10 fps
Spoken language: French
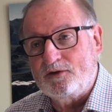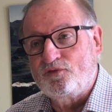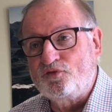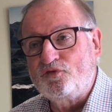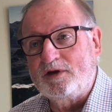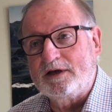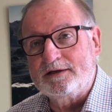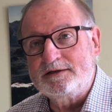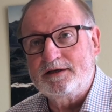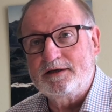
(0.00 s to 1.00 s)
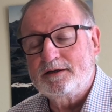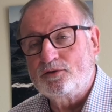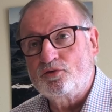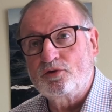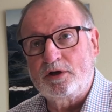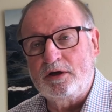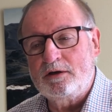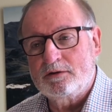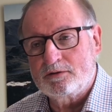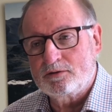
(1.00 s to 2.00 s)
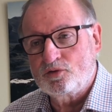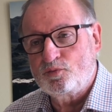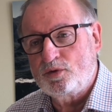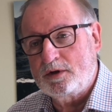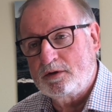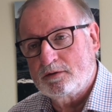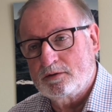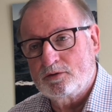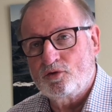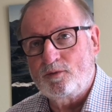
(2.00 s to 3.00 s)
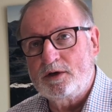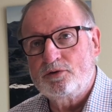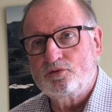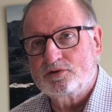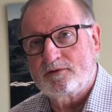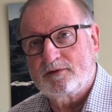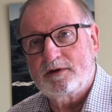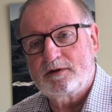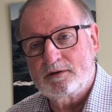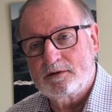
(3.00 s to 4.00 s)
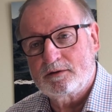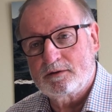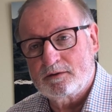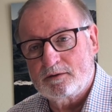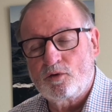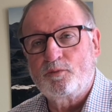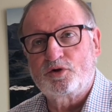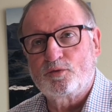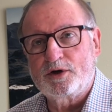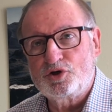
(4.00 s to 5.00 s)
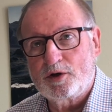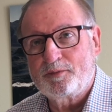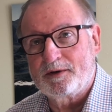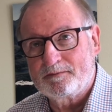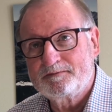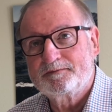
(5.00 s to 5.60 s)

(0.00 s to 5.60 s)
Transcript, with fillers: flux financiers donc, qui, depuis 2000, nous avaient complètement échappé.